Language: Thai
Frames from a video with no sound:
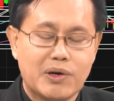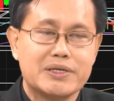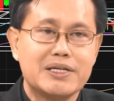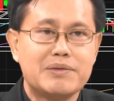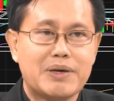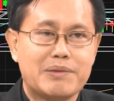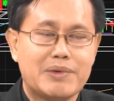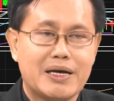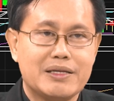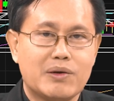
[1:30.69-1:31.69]
2ที่ที่ผ่าน
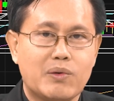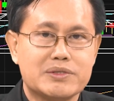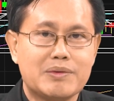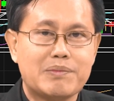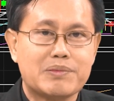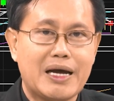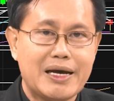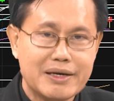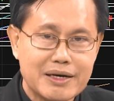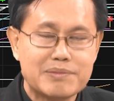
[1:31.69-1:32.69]
มายังคงสภาพคล้าย
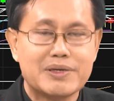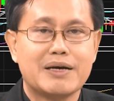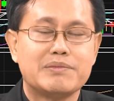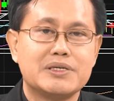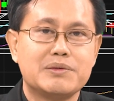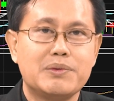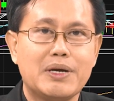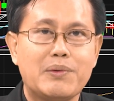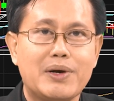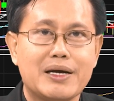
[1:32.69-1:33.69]
เดิมนะครับก็คือพูด
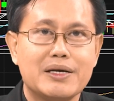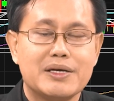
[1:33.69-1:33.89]
ง่ายว่า